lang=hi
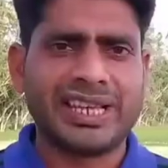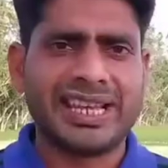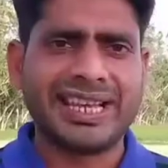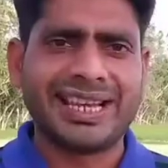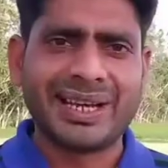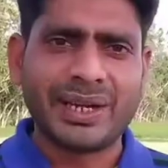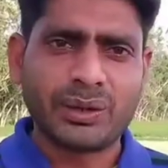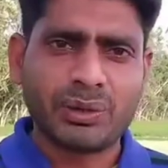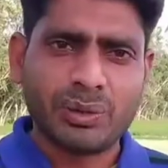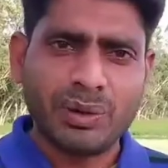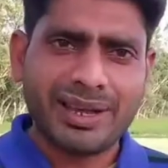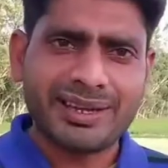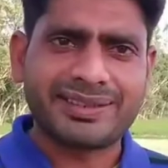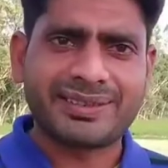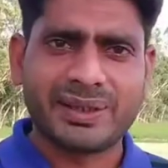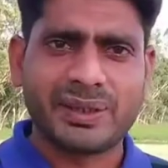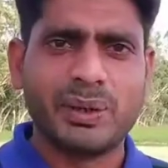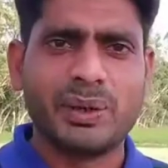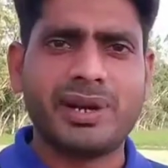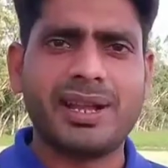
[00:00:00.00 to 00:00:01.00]
से एक
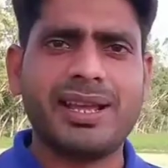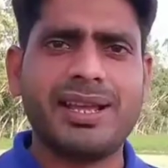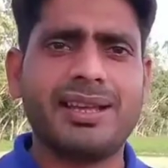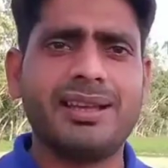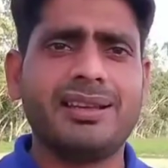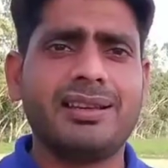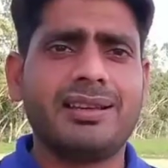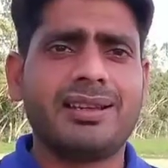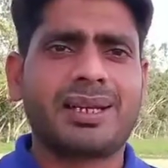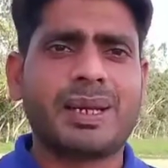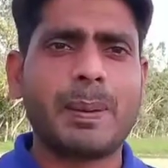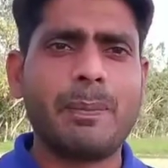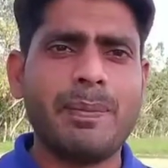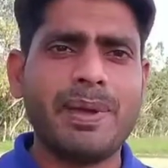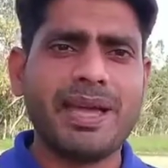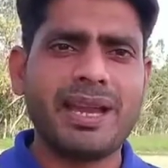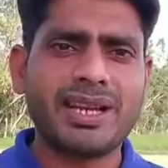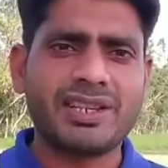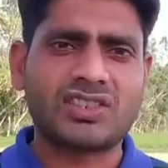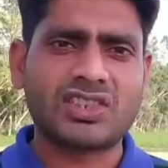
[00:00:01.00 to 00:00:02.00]
रिक्वेस्ट और है कि
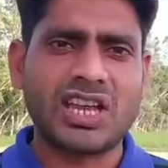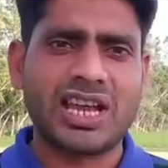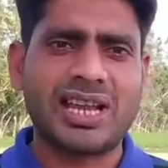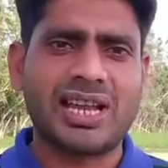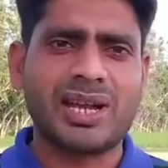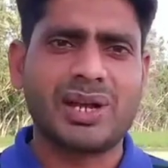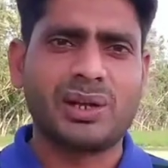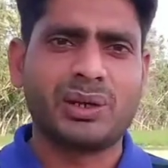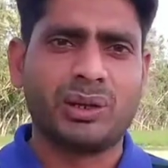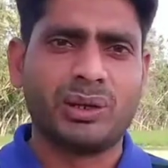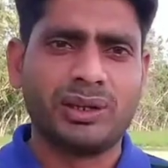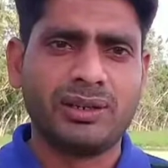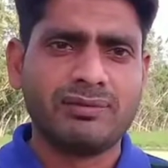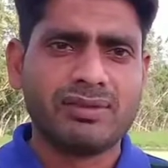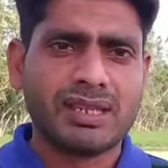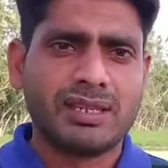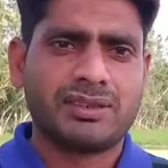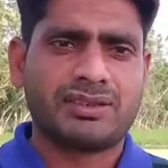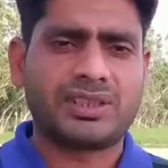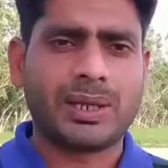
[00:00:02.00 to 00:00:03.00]
मेरे चैनल को
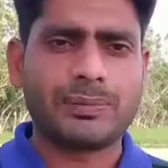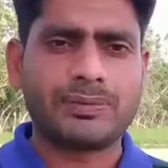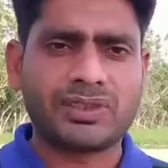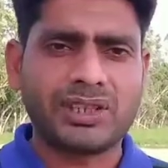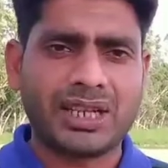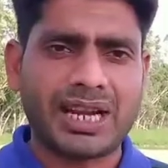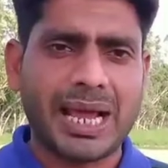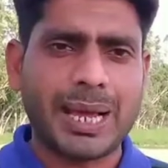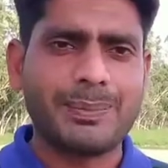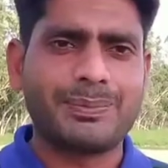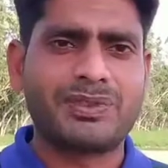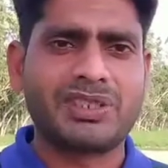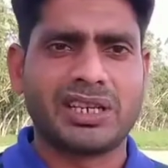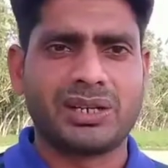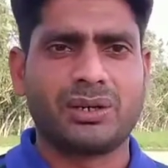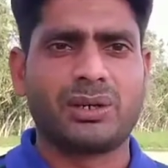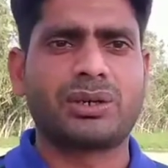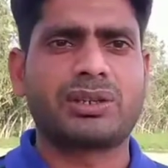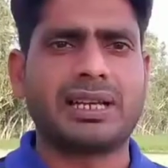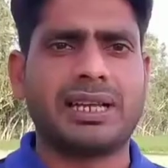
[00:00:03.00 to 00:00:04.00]
सब्सक्राइब
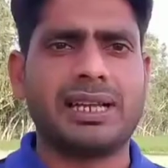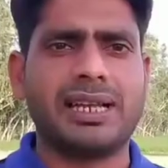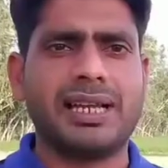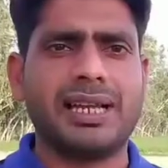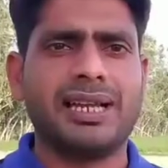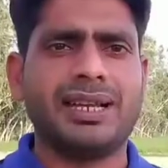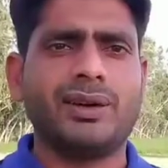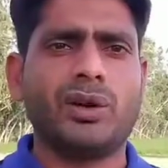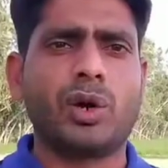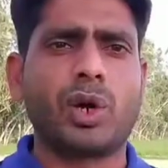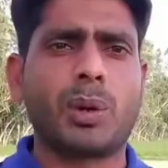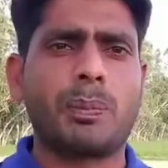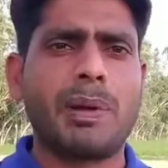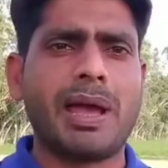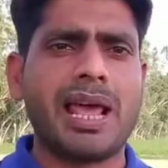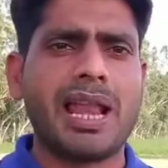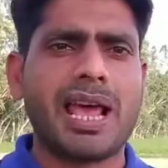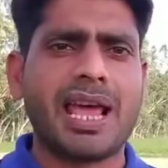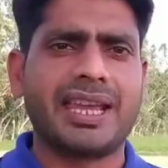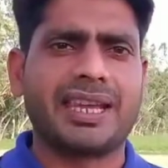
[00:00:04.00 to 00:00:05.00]
ज़रूर कर लें और
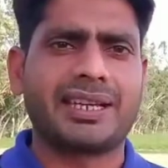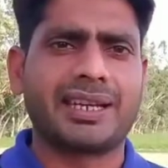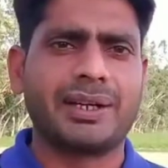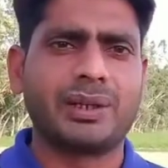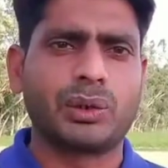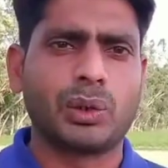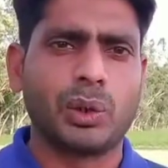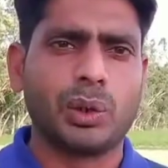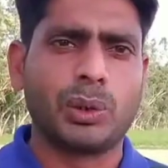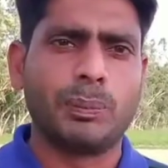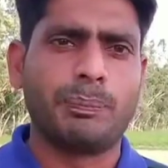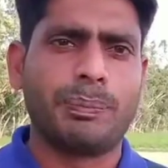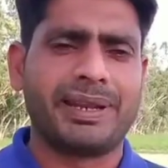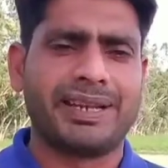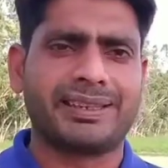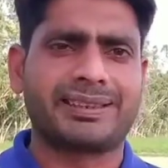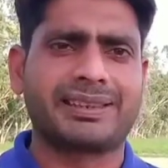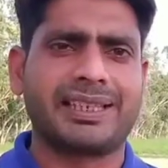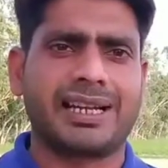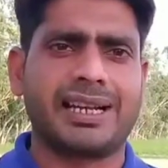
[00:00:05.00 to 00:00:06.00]
बेल आइकन को
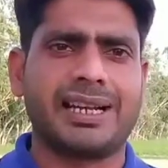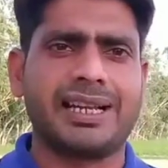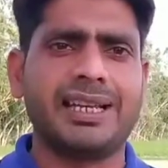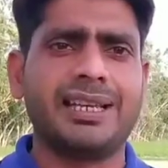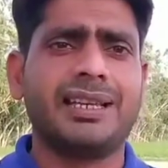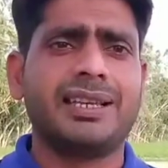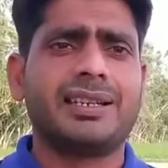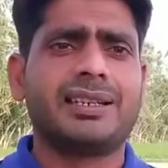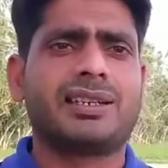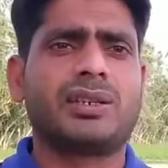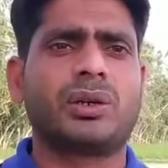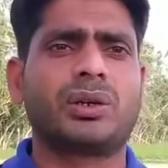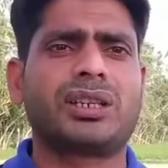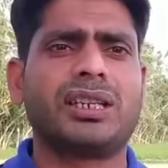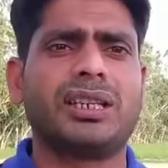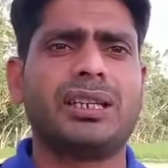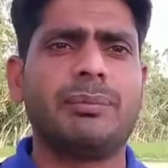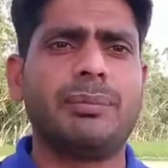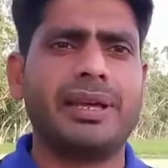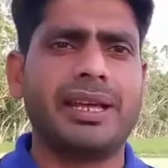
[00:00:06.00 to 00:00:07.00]
प्रेस कर लें
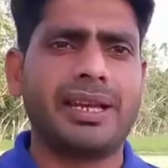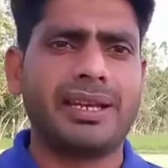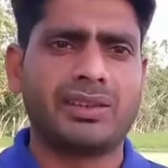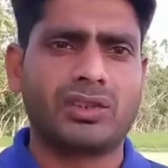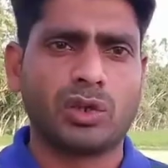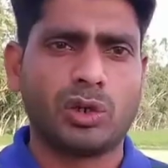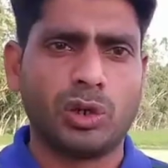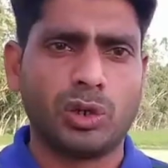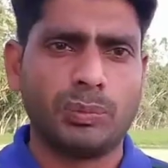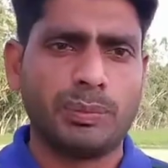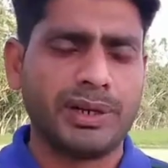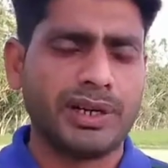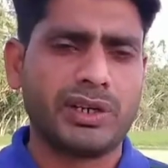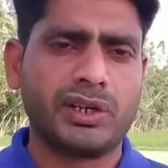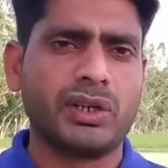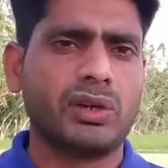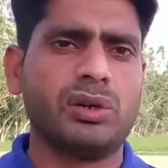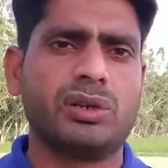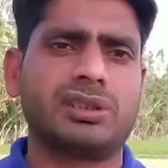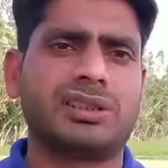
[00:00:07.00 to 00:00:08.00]
क्योंकि मेरी जो
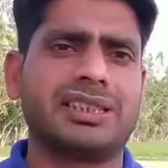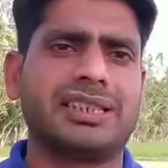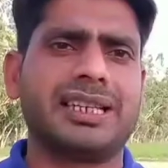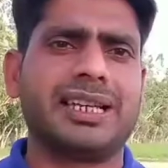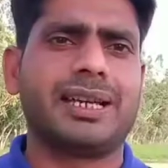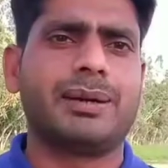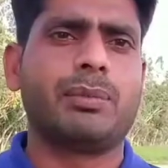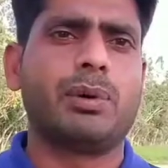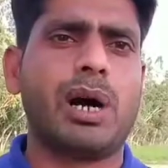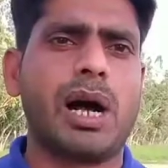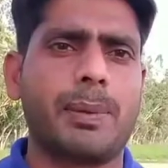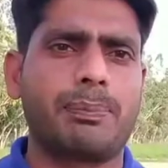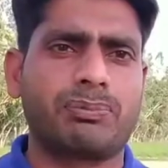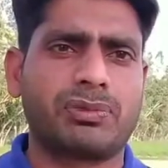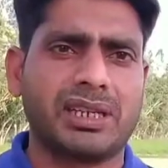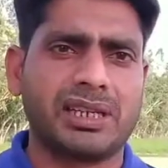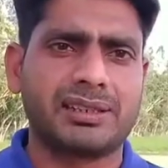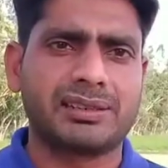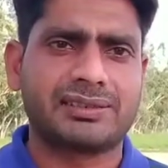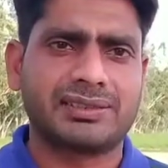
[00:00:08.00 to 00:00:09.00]
वीडियो होती हैं वो आप
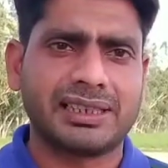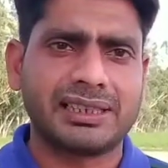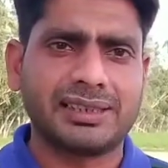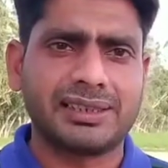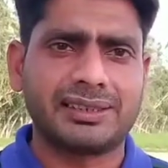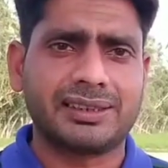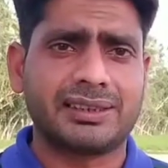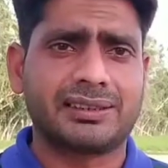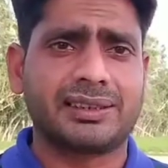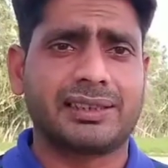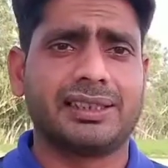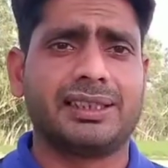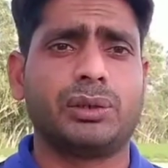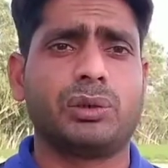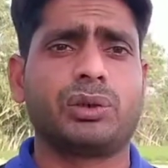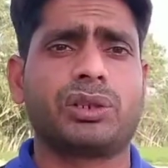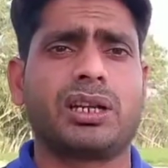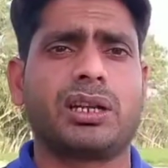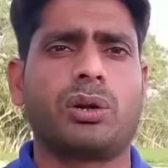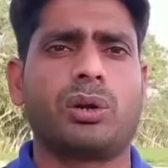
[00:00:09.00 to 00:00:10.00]
तक जल्दी से जल्दी
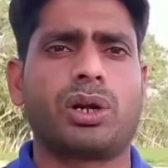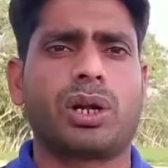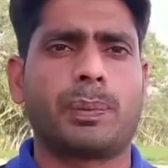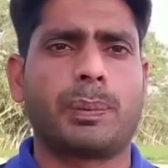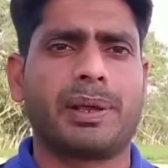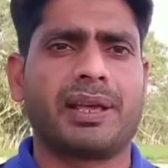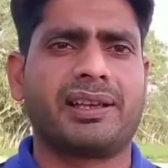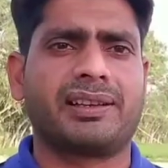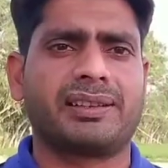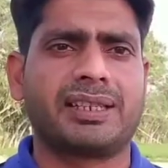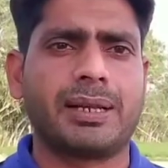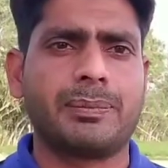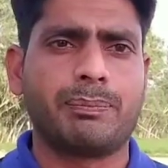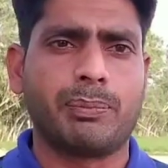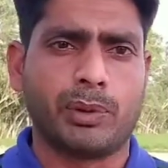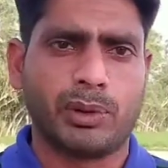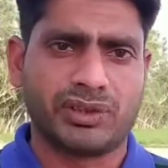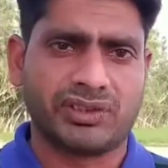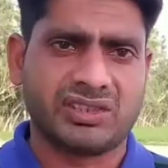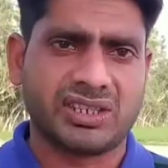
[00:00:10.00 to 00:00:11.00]
उनका नोटिफिकेशन
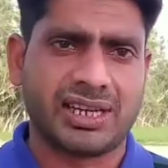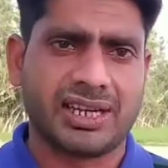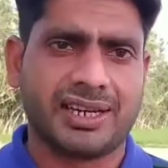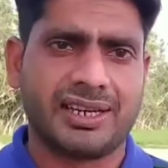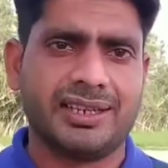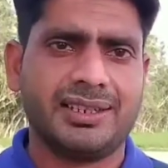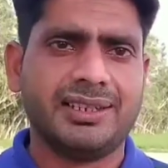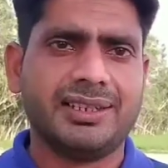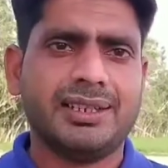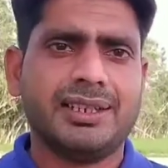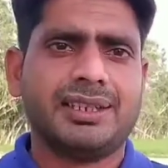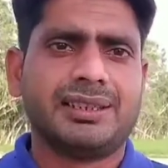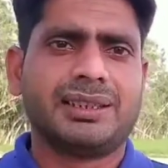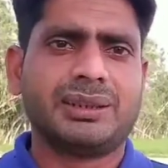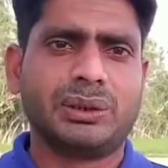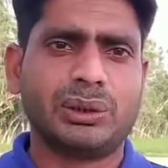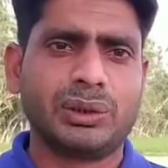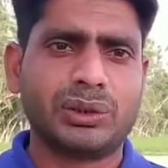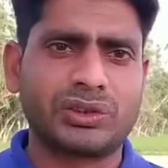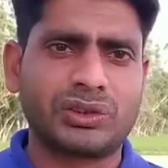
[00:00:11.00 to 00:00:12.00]
पहुंच जाए तो
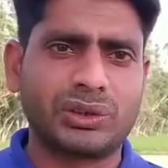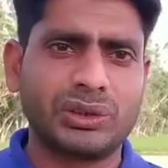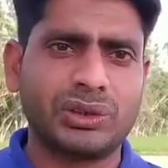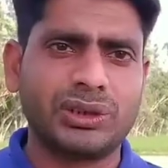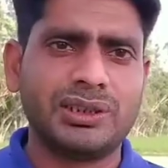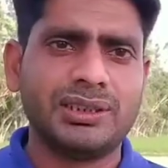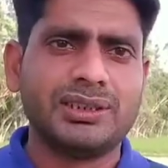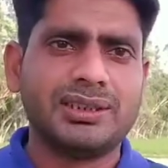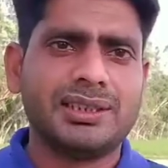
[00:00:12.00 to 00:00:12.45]
दोस्तों